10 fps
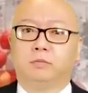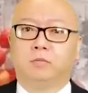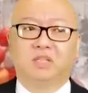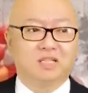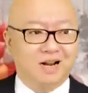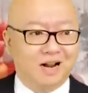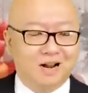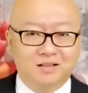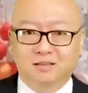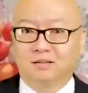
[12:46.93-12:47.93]
傻
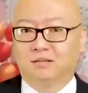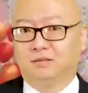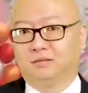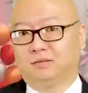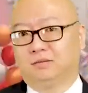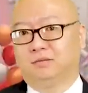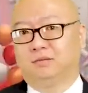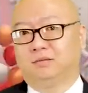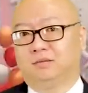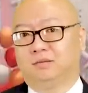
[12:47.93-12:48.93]
子，
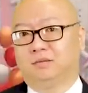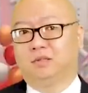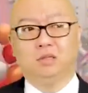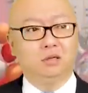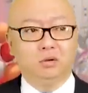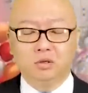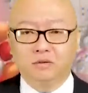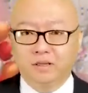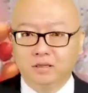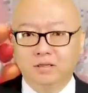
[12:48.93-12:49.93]
彻头彻
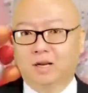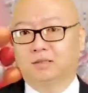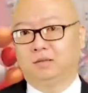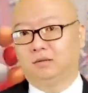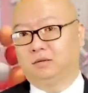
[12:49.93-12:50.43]
尾的傻子